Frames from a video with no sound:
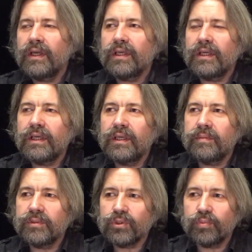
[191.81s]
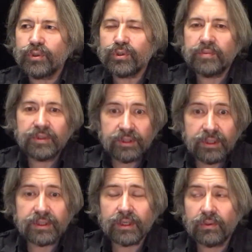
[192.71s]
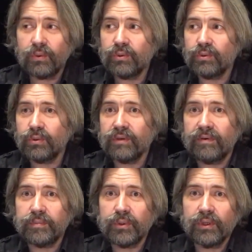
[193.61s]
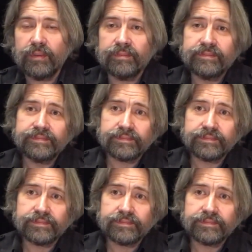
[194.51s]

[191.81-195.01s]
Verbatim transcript: и, между прочим, индийской культуры во многом.